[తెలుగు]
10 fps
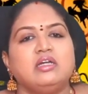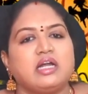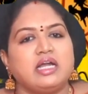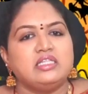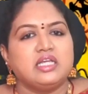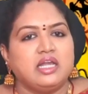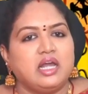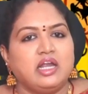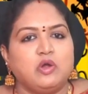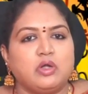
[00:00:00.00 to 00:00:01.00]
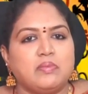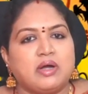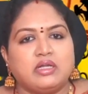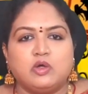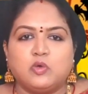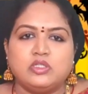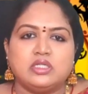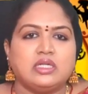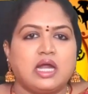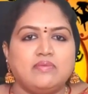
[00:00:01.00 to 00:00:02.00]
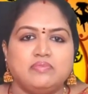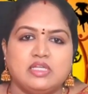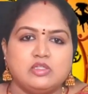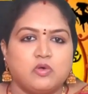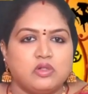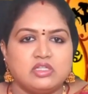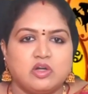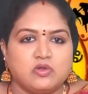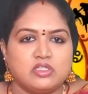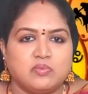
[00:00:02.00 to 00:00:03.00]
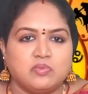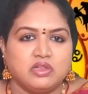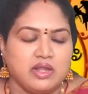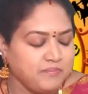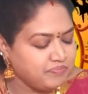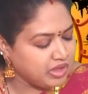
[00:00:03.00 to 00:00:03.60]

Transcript: ట్రై చేయాలి అనుకుంటే మాత్రం కొంచెం టైం తీసుకోవాల్సిన అవసరం ఉంది